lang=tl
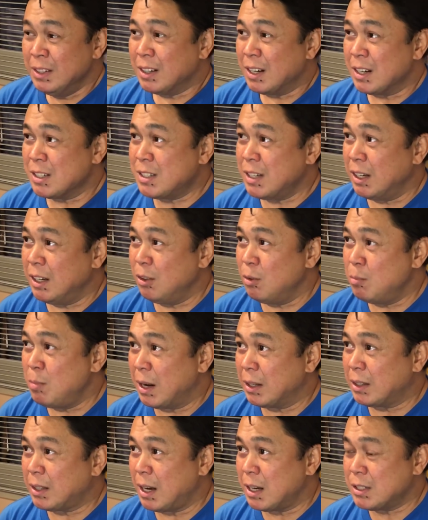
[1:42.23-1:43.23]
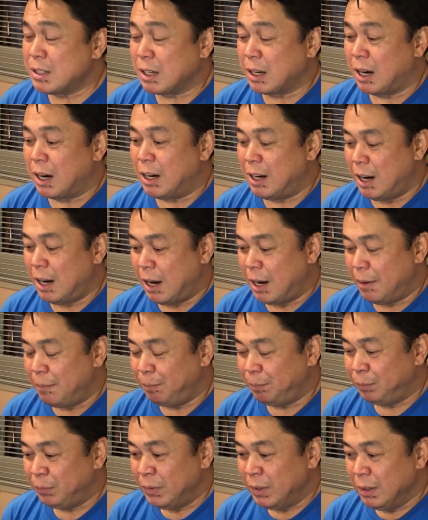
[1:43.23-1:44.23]
Kasi nung bata si
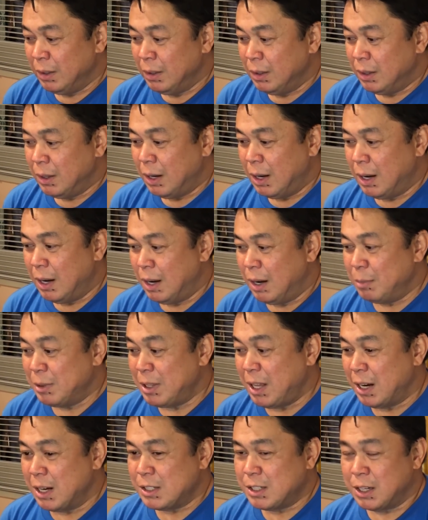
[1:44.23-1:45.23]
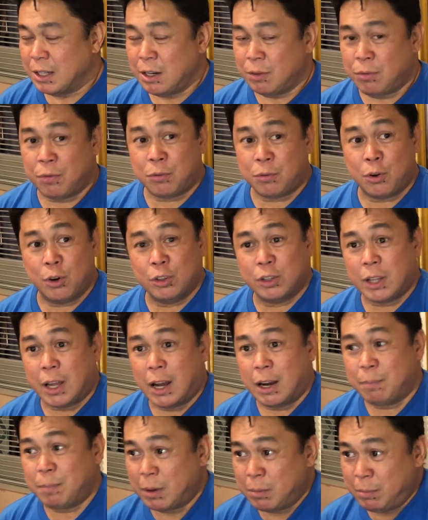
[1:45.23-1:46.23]
Carla, uh, madalas siyang nagpo-front
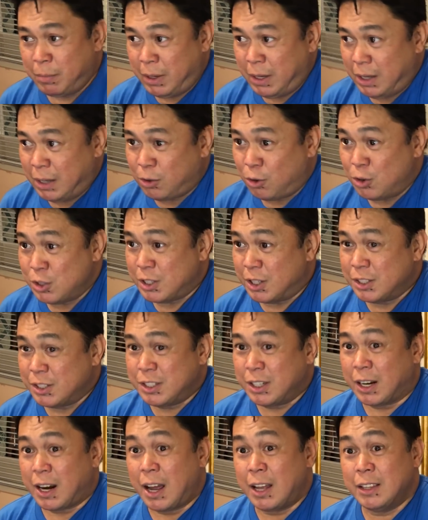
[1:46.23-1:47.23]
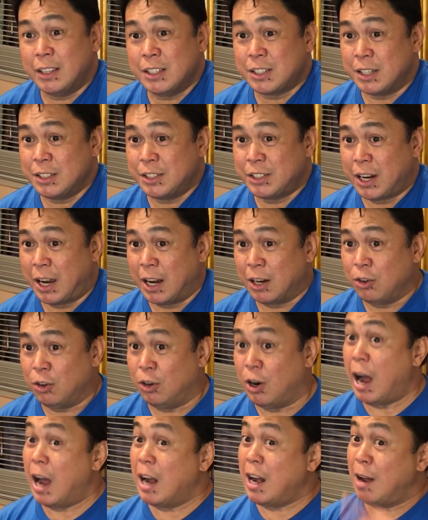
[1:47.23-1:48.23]
up pag may concert si Randy
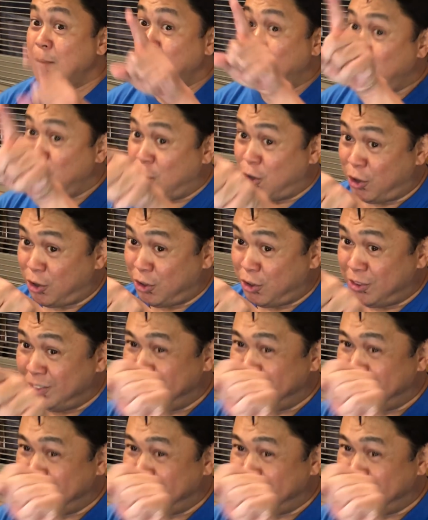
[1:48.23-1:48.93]
Santiago. Alam mo yon.